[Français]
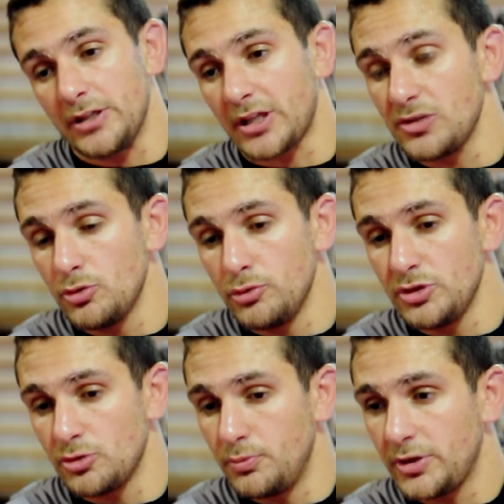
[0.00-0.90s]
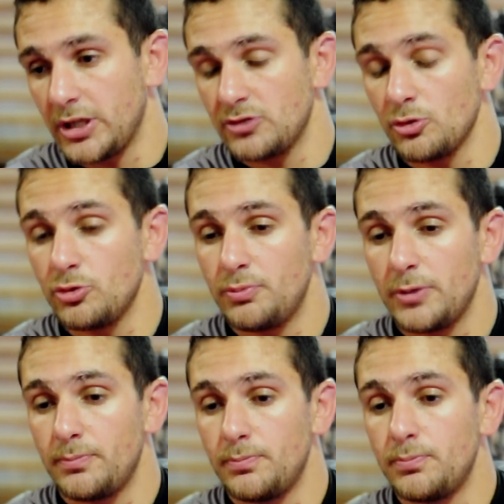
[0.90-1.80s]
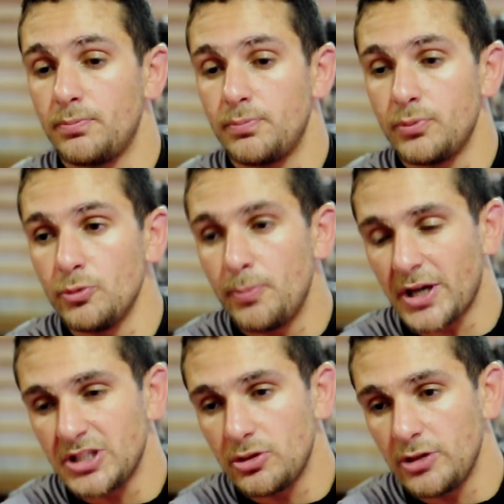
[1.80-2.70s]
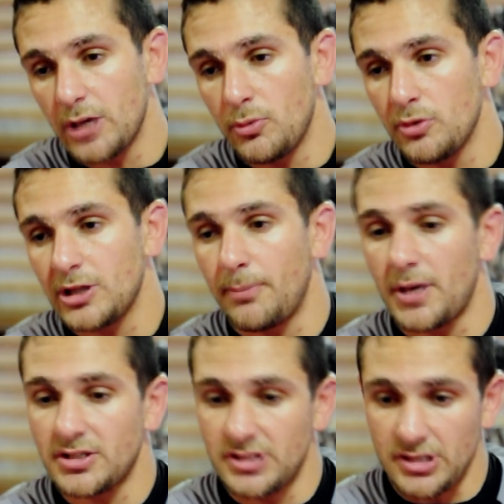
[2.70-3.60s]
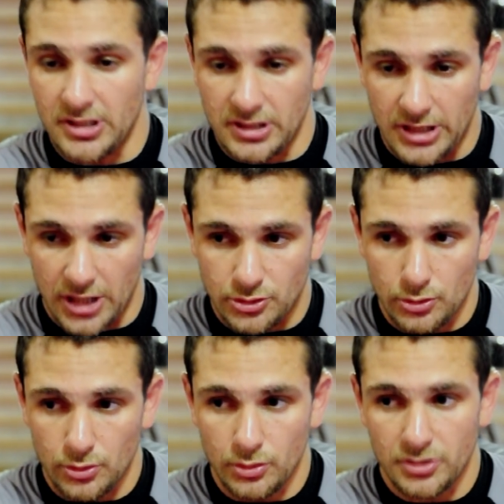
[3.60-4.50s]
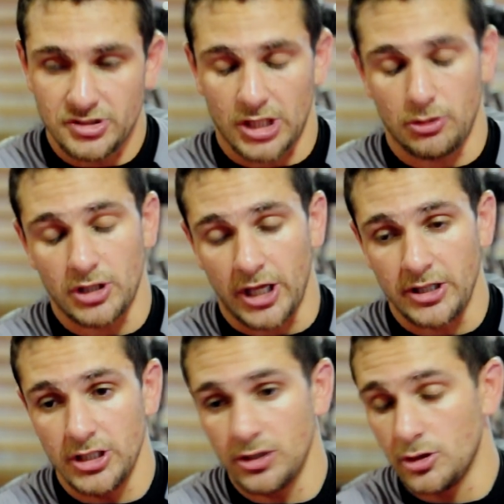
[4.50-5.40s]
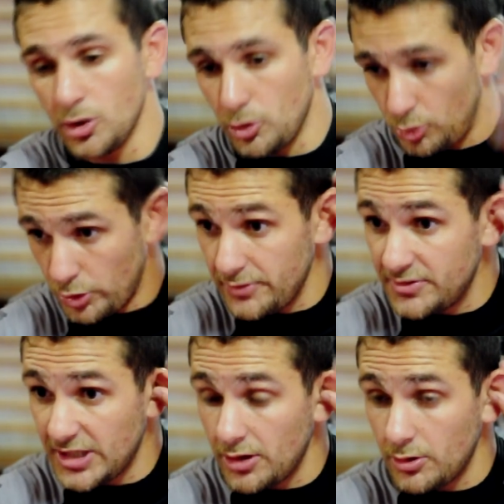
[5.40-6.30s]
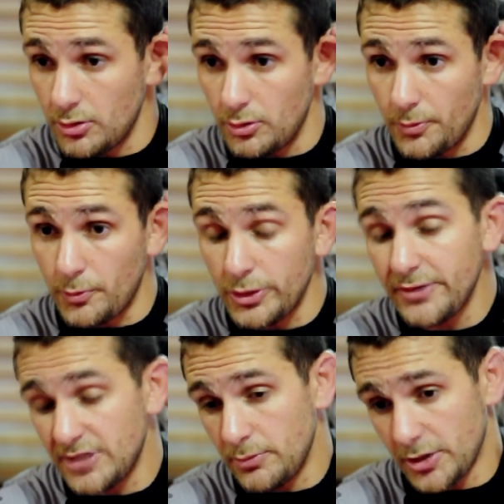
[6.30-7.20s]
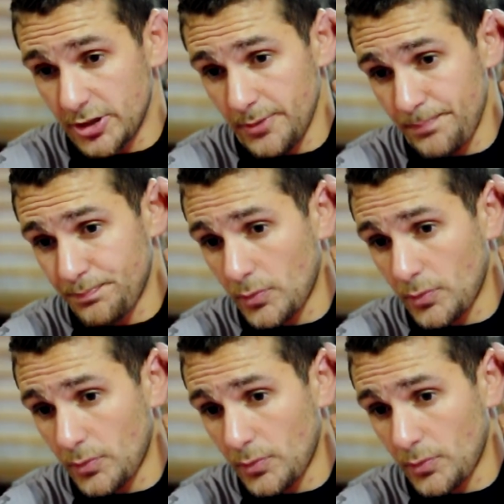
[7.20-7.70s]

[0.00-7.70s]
Trizo, lui, s'occupait plus particulièrement de la partie cardio, circuit training. Donc il faisait, euh, lui, il faisait le matin.